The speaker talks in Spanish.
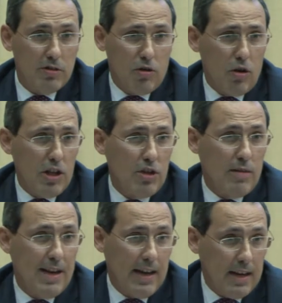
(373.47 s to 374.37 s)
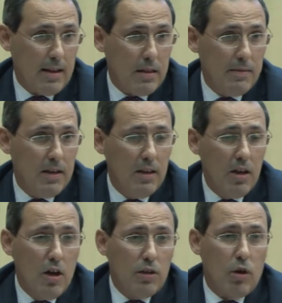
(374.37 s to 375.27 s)
que son los niños de la guerra civil,
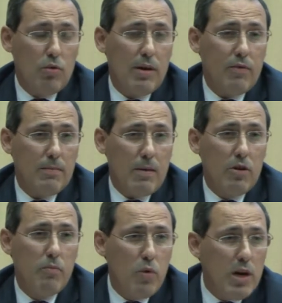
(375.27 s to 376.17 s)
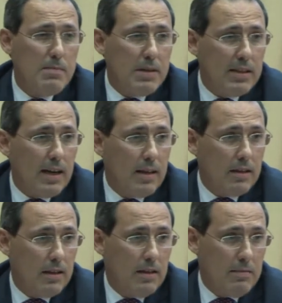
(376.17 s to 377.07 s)
con una formación muy
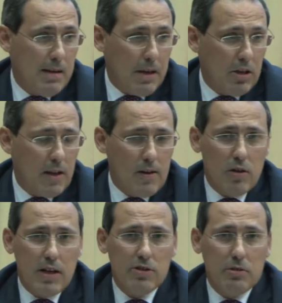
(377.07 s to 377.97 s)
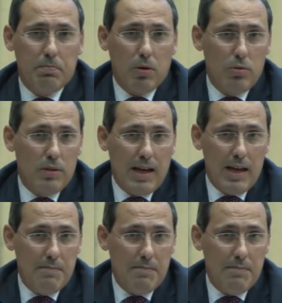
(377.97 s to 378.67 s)
limitada en la mayoría de los casos por una